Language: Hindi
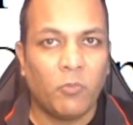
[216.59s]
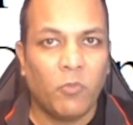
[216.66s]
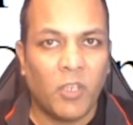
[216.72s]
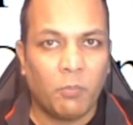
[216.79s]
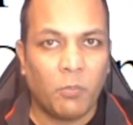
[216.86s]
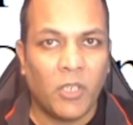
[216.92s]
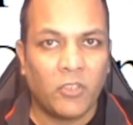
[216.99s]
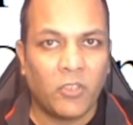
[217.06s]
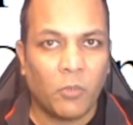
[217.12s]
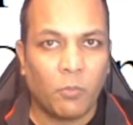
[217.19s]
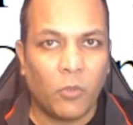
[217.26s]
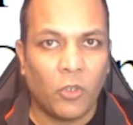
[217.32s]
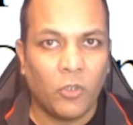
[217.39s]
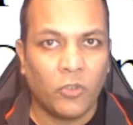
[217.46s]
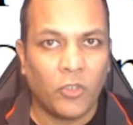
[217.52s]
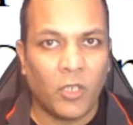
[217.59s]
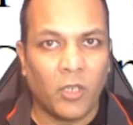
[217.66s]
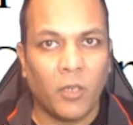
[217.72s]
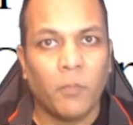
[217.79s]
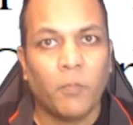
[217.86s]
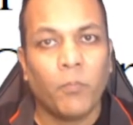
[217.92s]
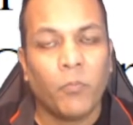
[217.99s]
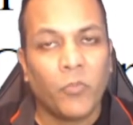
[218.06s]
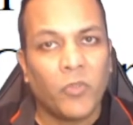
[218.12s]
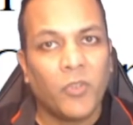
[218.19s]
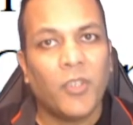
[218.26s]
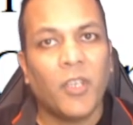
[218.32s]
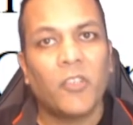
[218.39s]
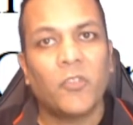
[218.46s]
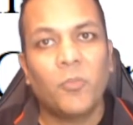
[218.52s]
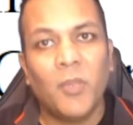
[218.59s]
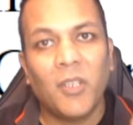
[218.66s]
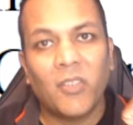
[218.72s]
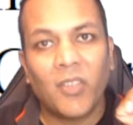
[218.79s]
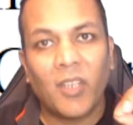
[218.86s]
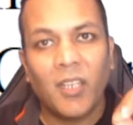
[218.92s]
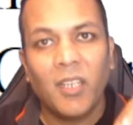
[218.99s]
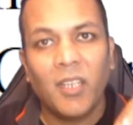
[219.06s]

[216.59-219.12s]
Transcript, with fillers: वेब पेज तक पहुंच गया दस में से